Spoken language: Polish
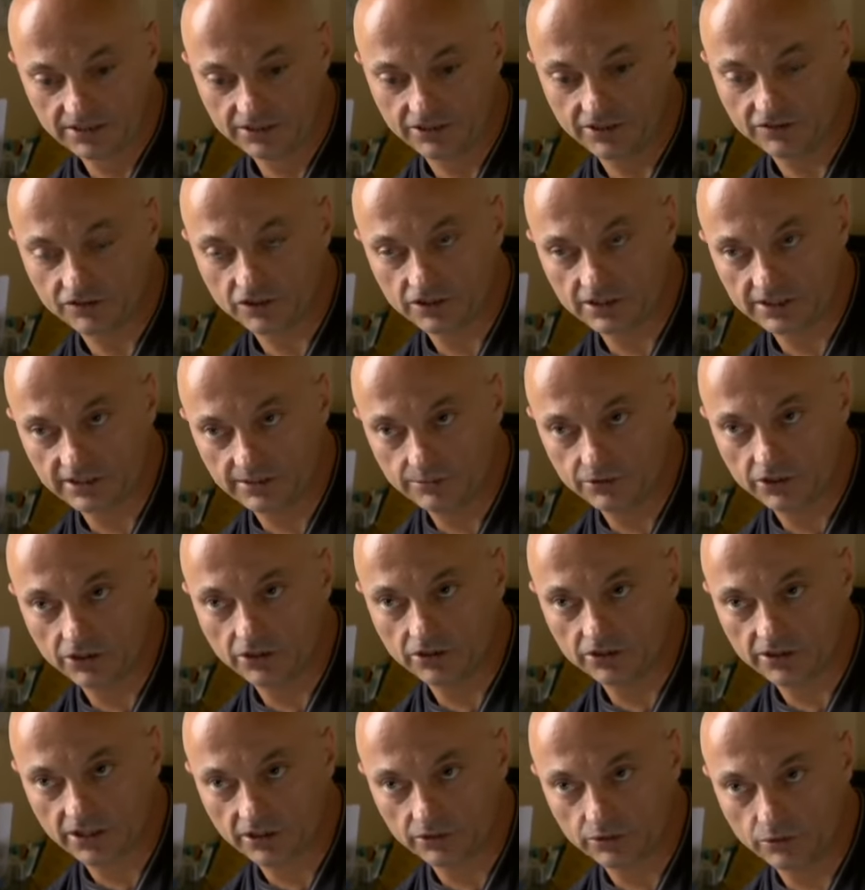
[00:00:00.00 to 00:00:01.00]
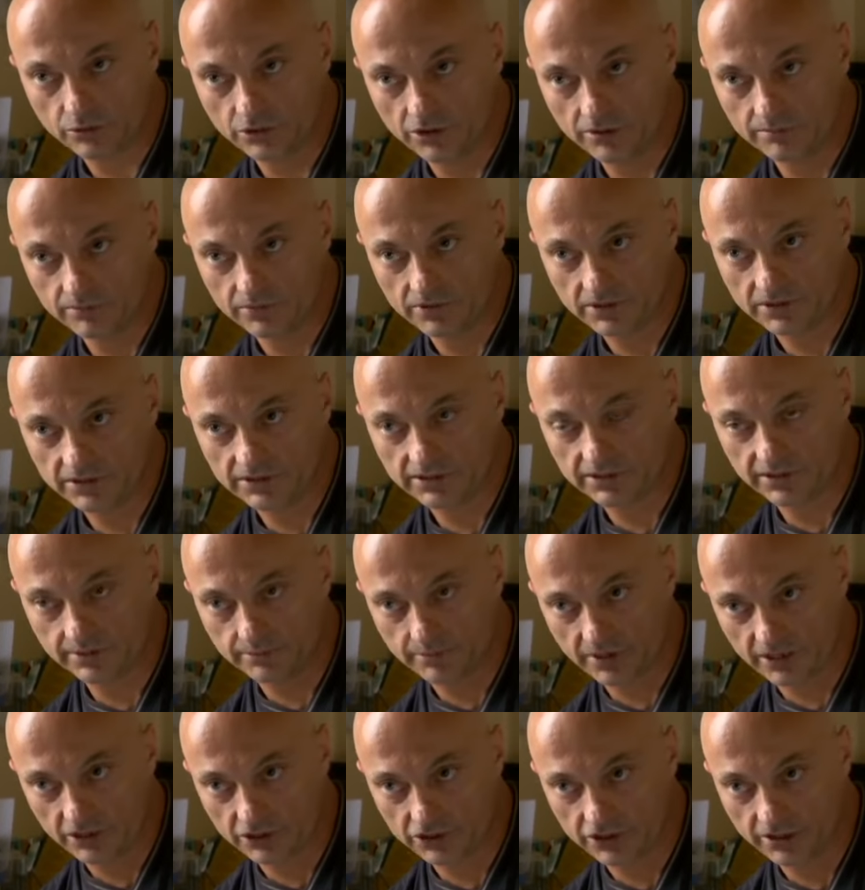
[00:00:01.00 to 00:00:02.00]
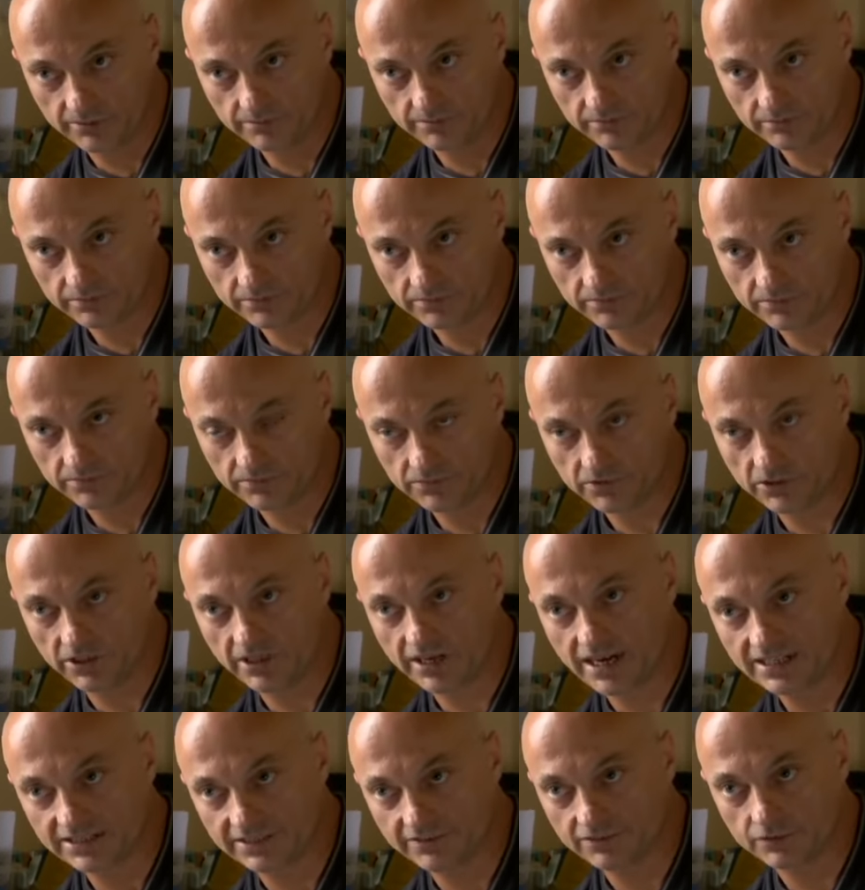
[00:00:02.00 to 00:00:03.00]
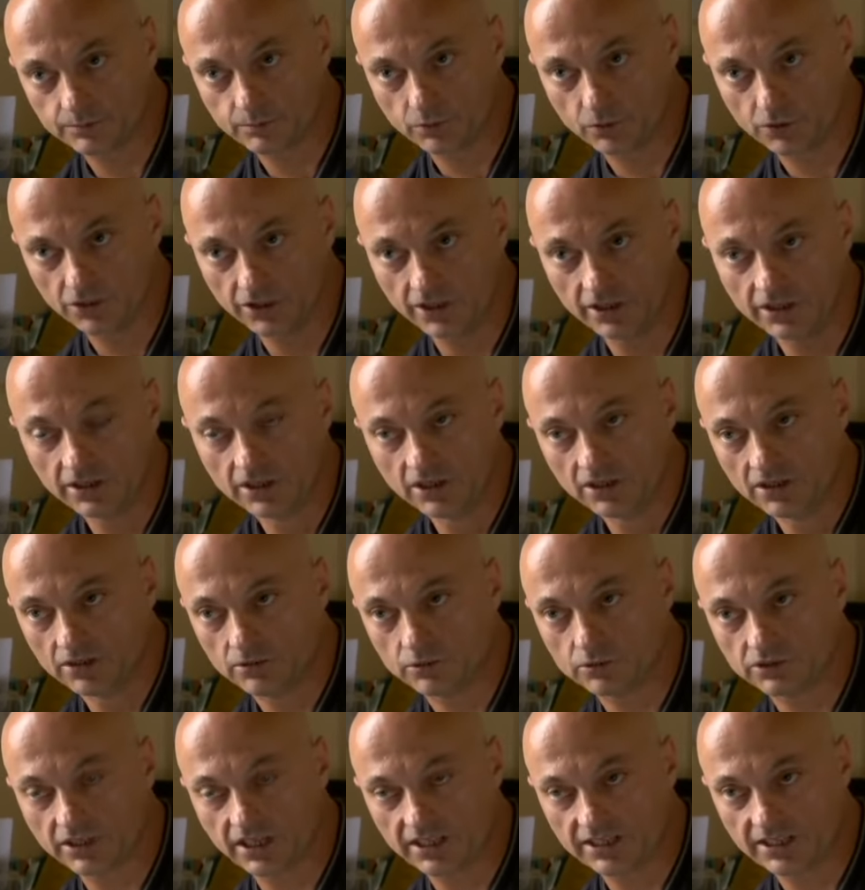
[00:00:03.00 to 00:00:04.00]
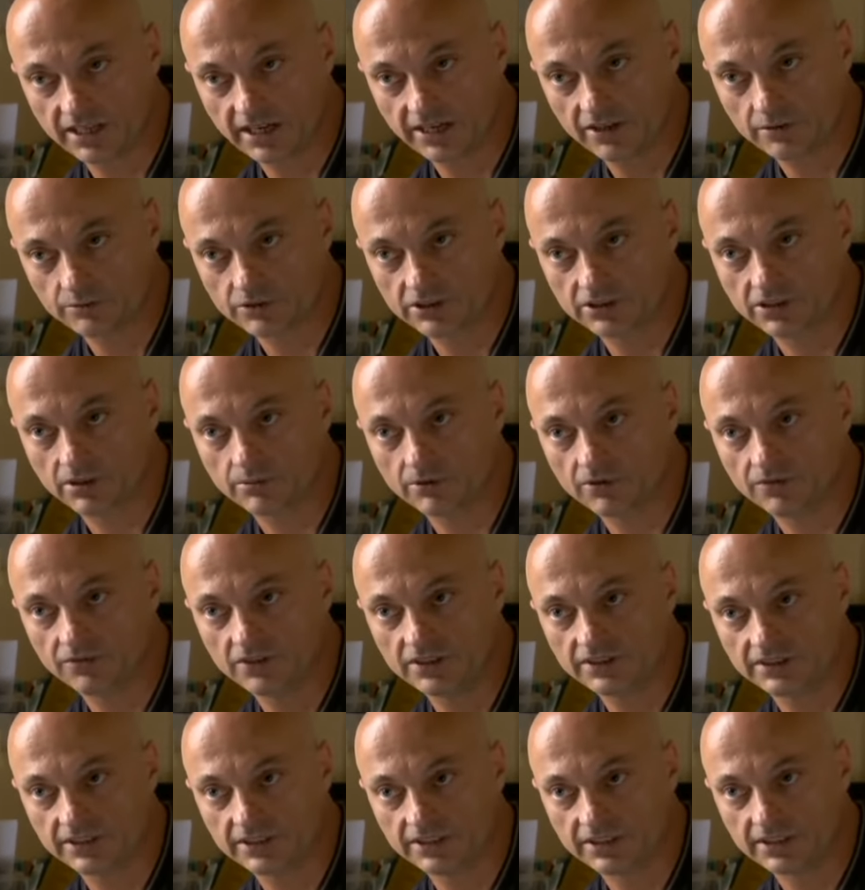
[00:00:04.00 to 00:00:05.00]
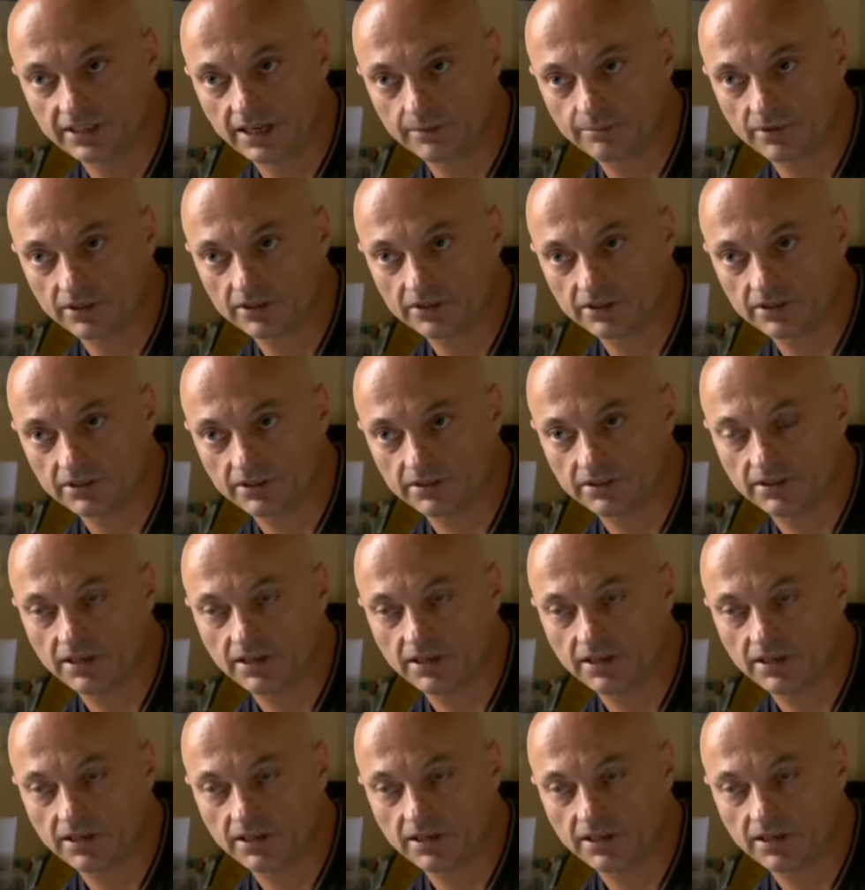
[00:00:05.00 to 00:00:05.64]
Dziewczyny z nim się kontaktują, z tym mężem i razem wspólnie uzgadniają, że zrobią fikcyjny napad.